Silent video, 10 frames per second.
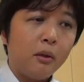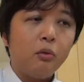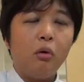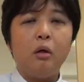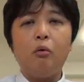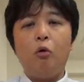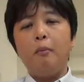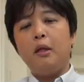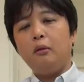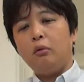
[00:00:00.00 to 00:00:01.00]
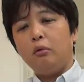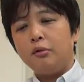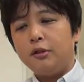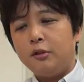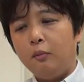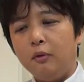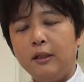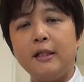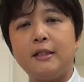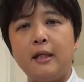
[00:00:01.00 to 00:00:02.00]
まあ、動画のコメントの質問
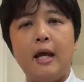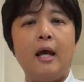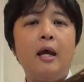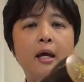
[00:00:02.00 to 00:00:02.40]
でですね、